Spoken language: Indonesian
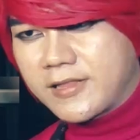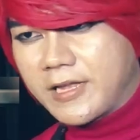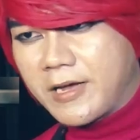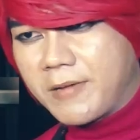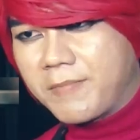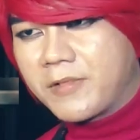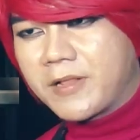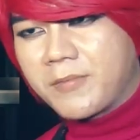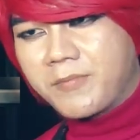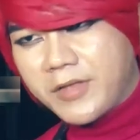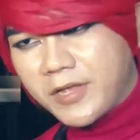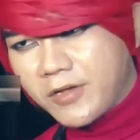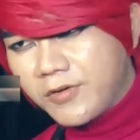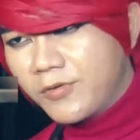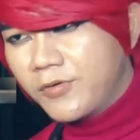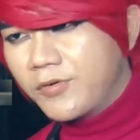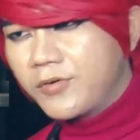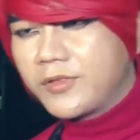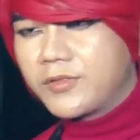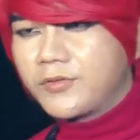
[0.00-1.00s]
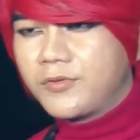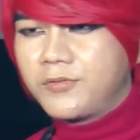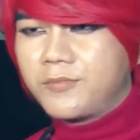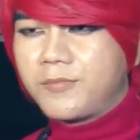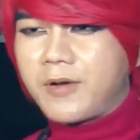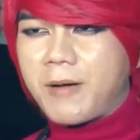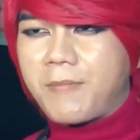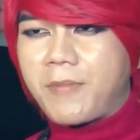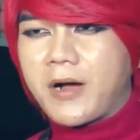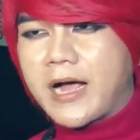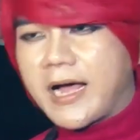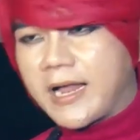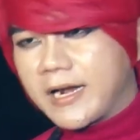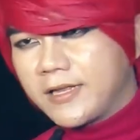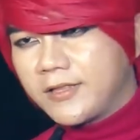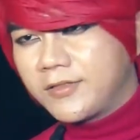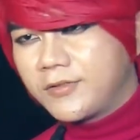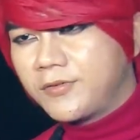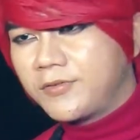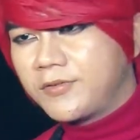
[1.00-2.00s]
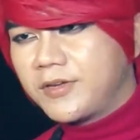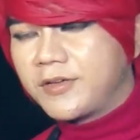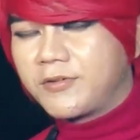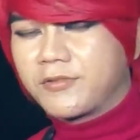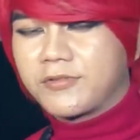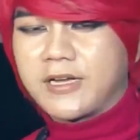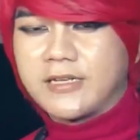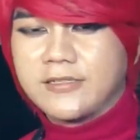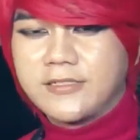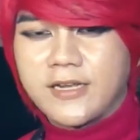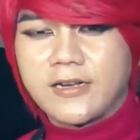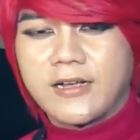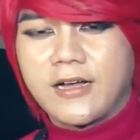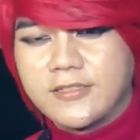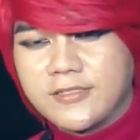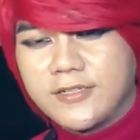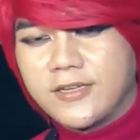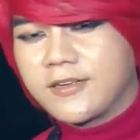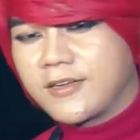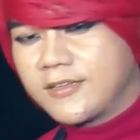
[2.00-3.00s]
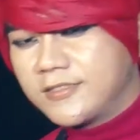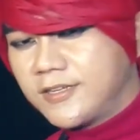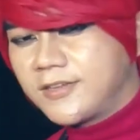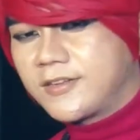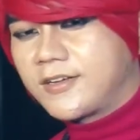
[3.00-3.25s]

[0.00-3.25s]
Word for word: dari YouTube Marcel Radival. Menjawab rasa